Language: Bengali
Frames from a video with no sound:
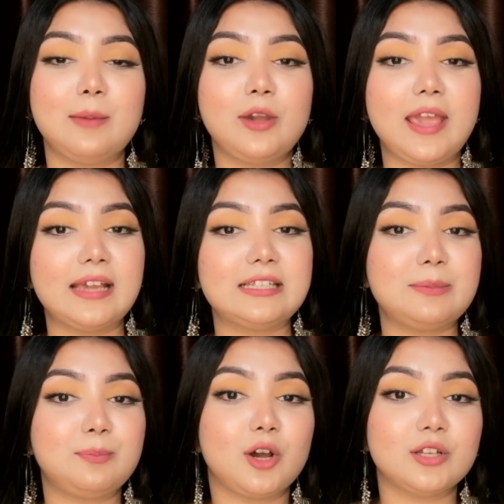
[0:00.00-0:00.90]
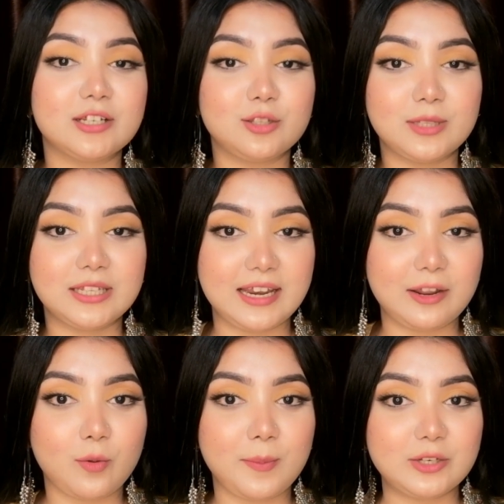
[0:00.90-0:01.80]
এবং একটি প্রোডাক্ট তোমাদেরকে
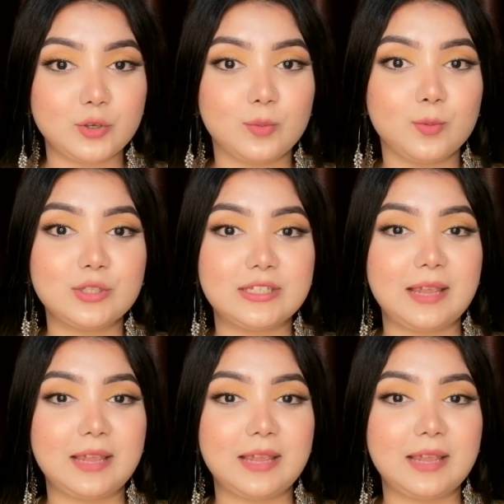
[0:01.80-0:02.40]
রেকমেন্ড করব